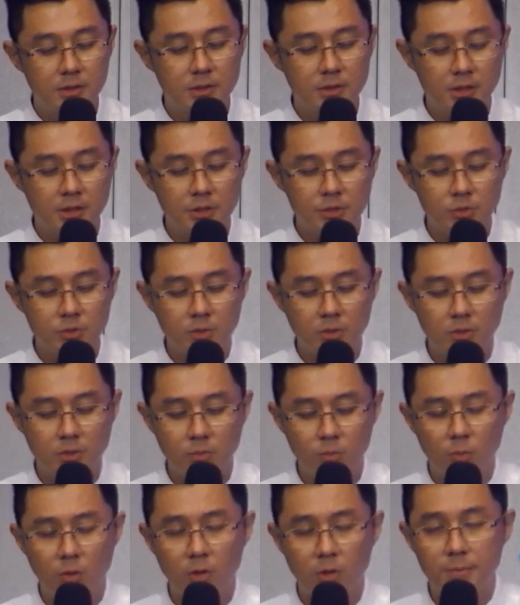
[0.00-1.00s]
上帝
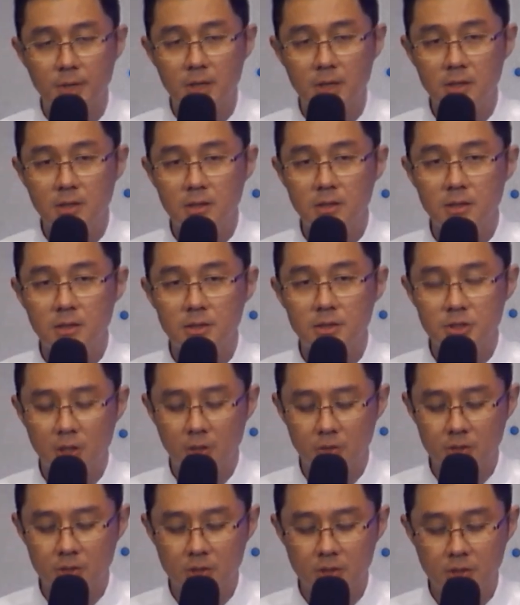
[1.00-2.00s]
说：“我们
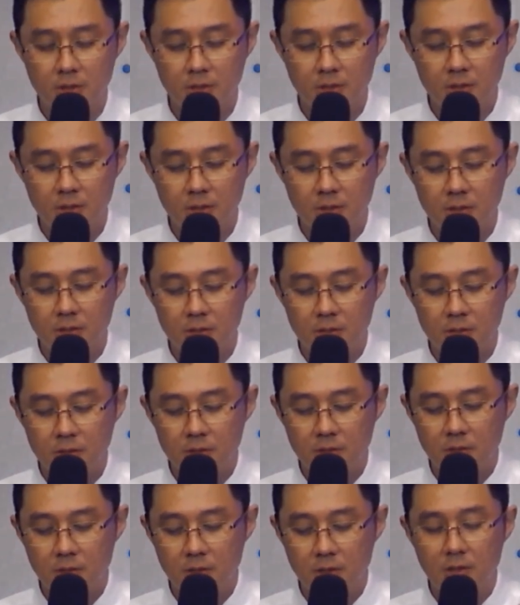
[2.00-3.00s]
晓得，
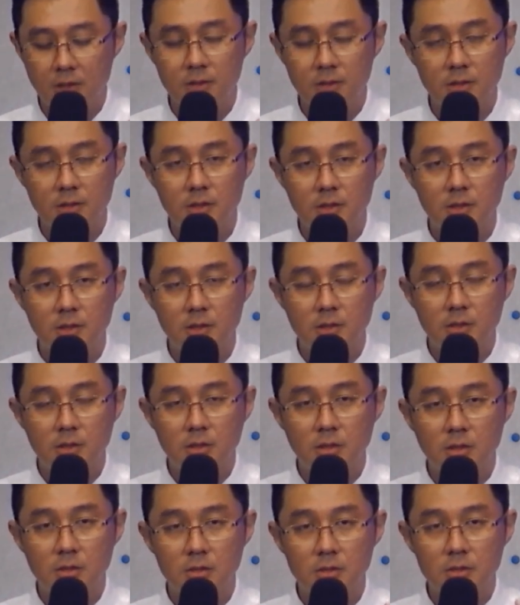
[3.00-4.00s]
啊，
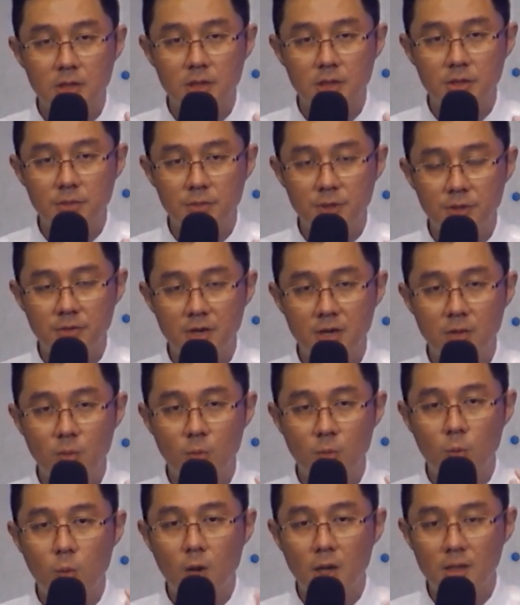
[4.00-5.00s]
上帝会让
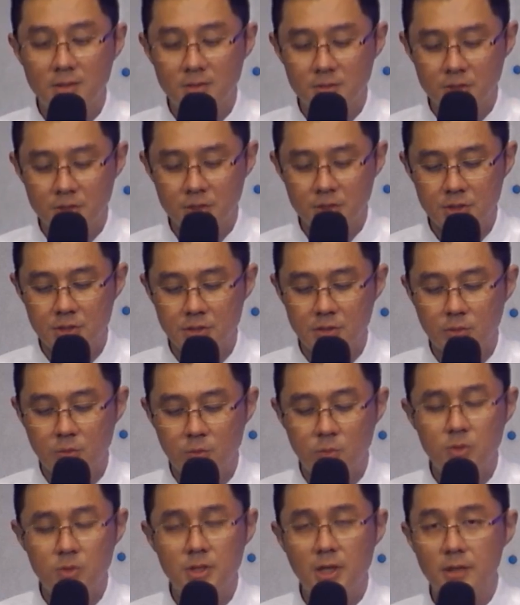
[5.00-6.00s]
万事
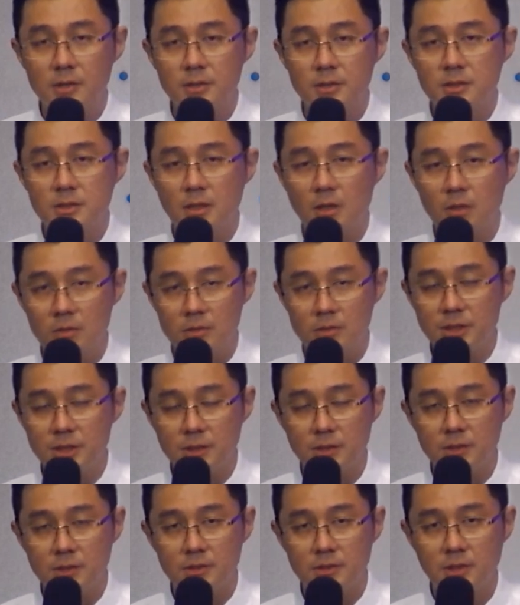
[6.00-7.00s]
互相效益
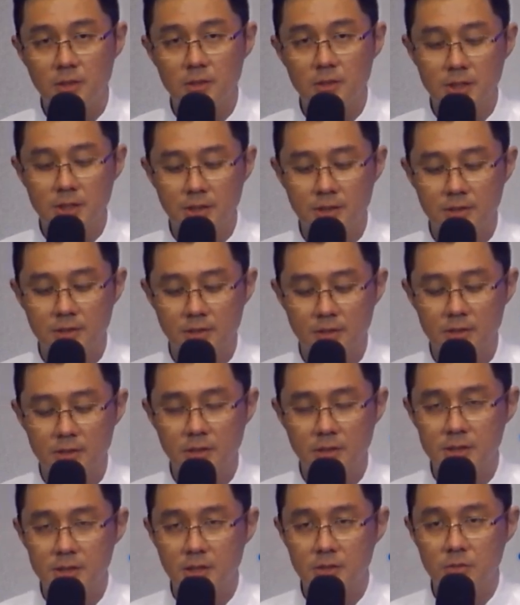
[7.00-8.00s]
效力。”
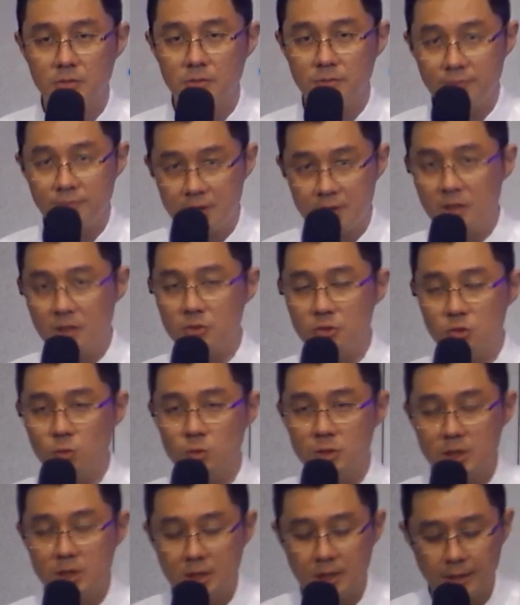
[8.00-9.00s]
大家都非常熟
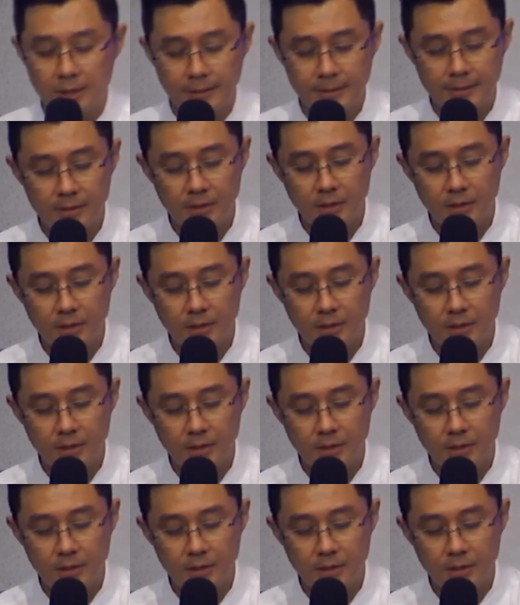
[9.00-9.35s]
悉哈，